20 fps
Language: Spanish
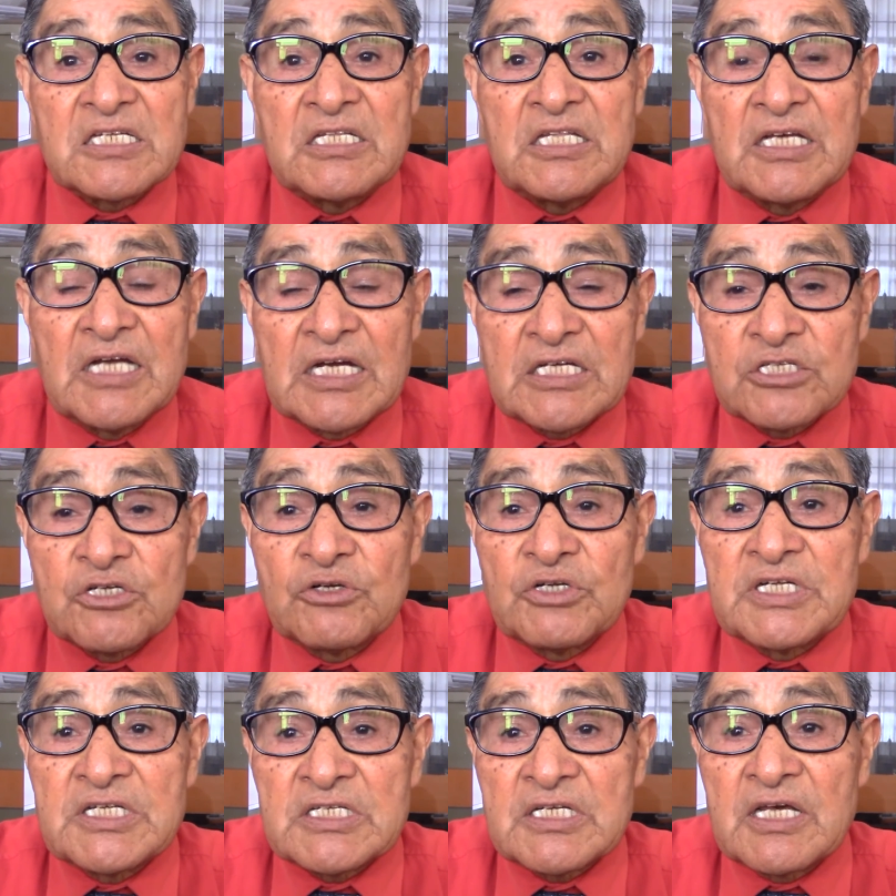
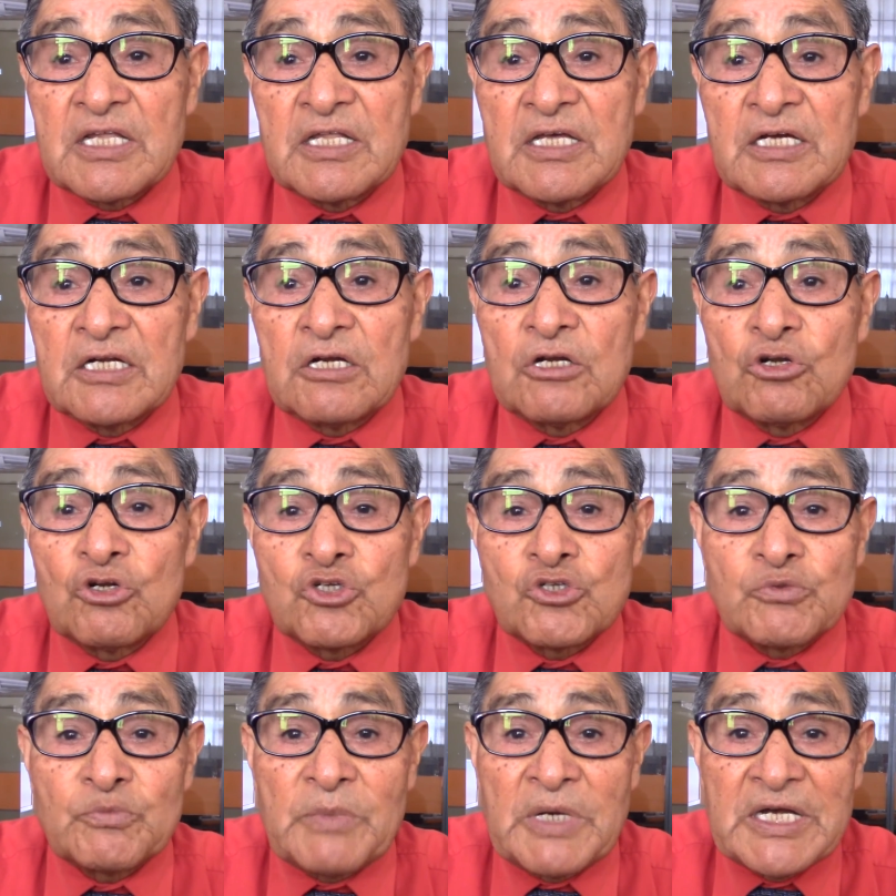indicaciones que den
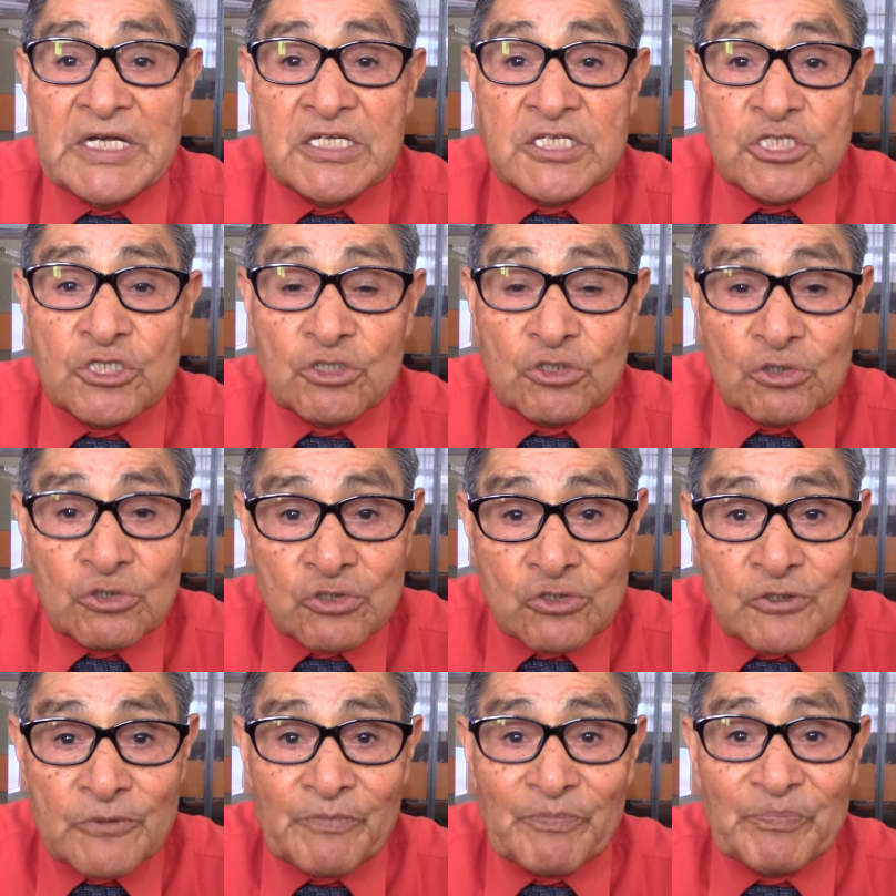los maestros